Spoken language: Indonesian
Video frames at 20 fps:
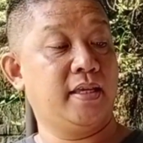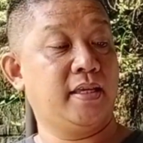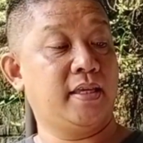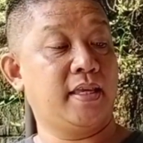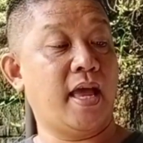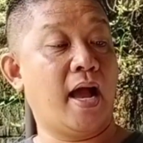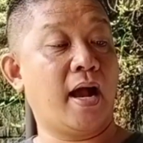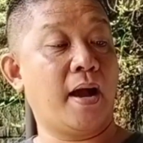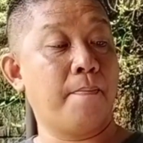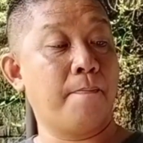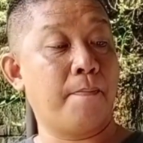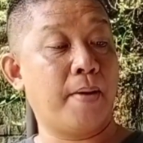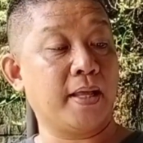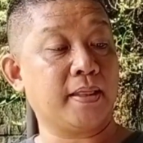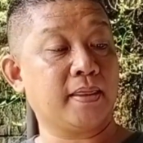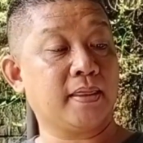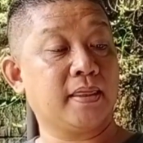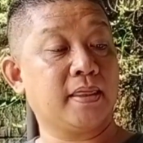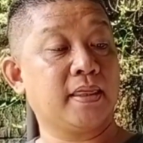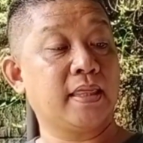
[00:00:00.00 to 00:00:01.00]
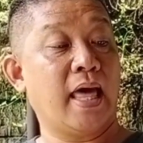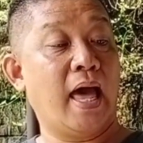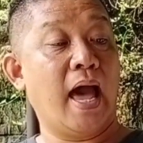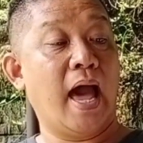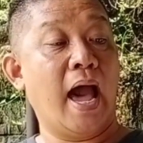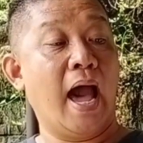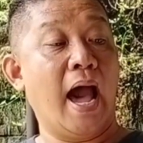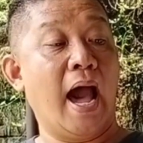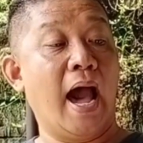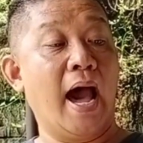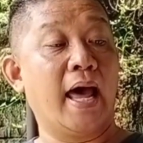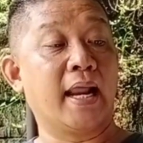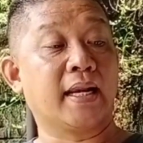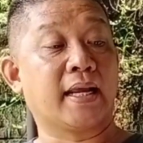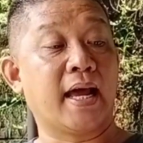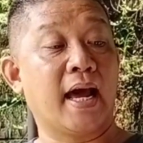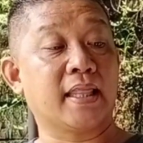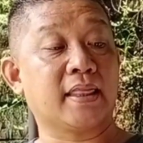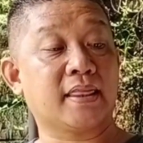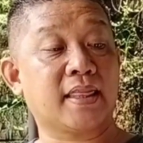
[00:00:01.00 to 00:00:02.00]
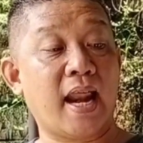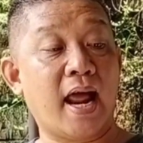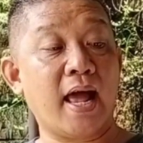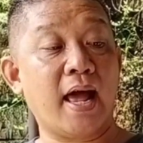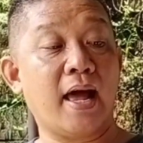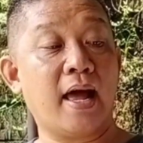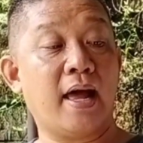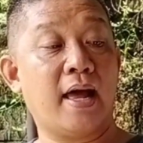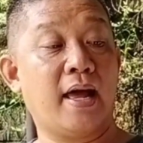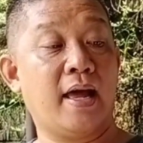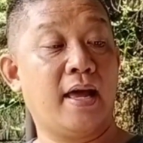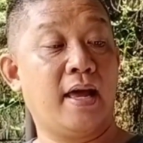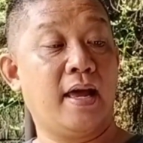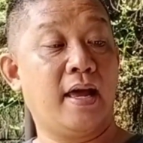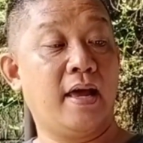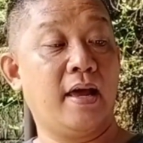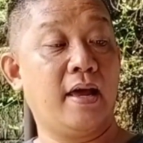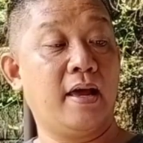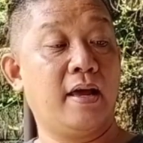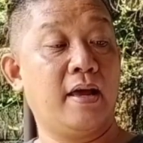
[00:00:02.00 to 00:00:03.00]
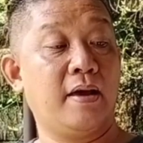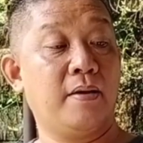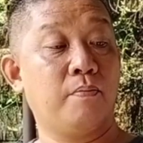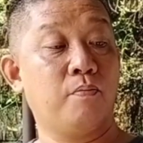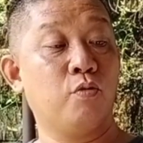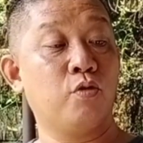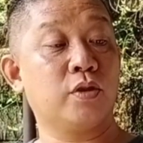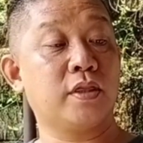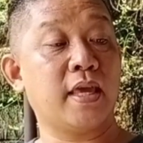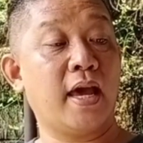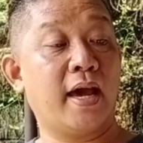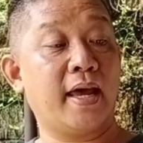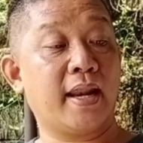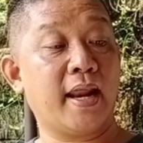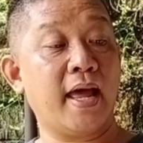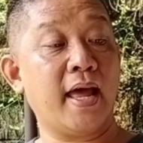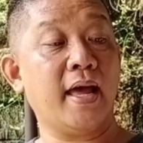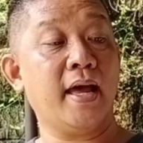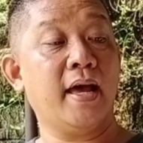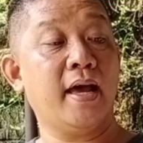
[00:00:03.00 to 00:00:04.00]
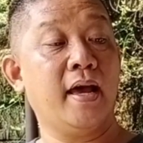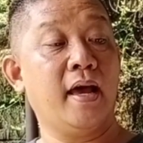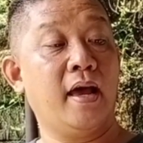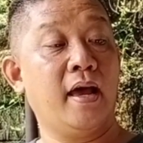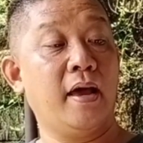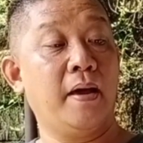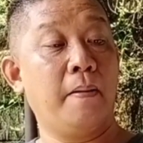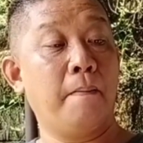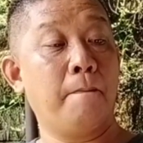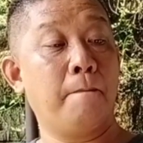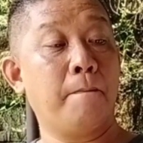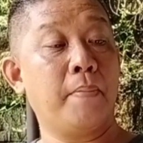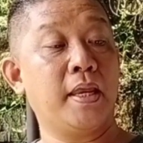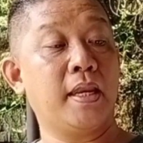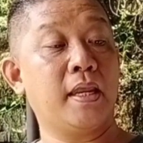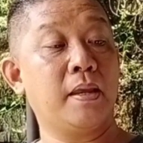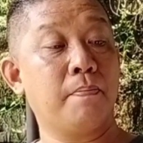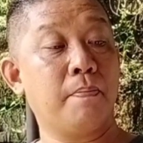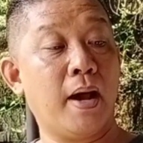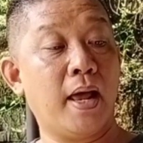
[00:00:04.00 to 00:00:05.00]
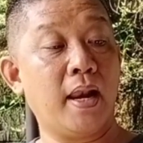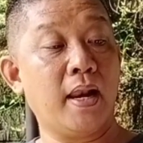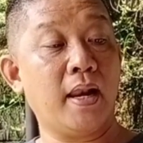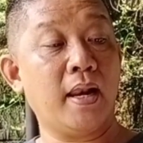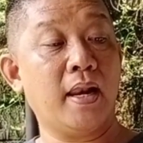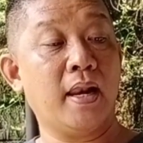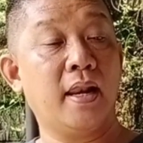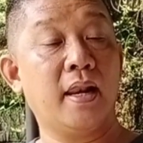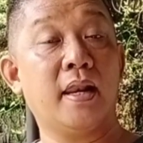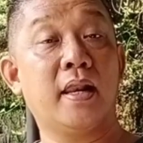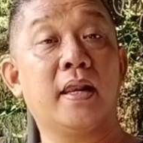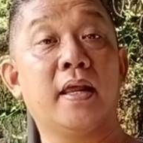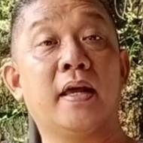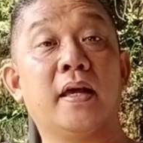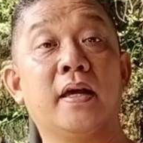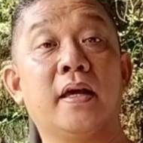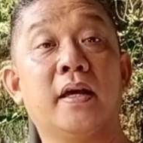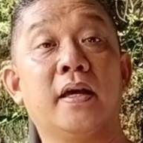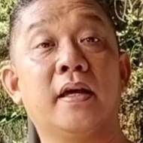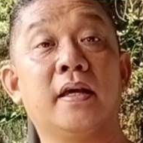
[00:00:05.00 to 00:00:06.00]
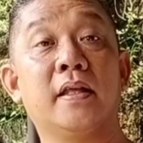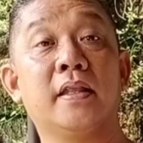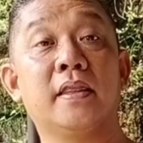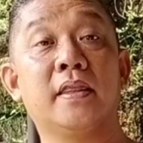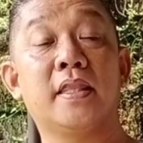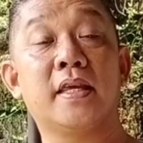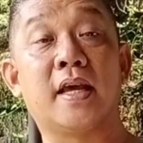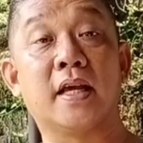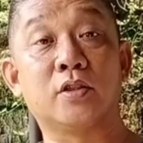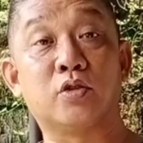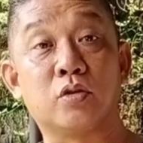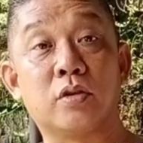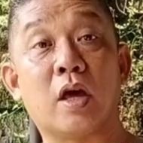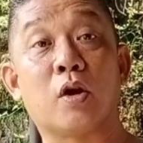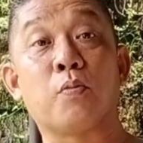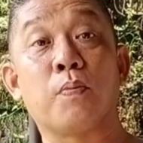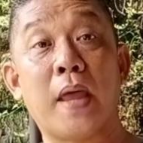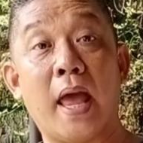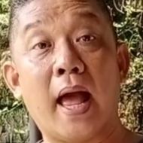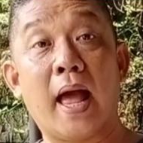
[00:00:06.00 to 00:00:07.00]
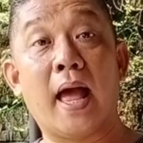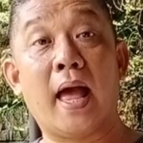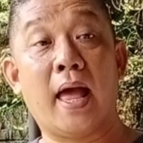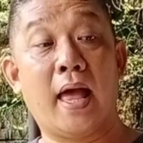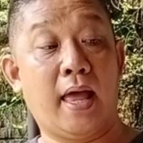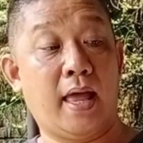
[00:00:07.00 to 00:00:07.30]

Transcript: Yang keempat, harga tah mutiara minimal 3 juta rupiah.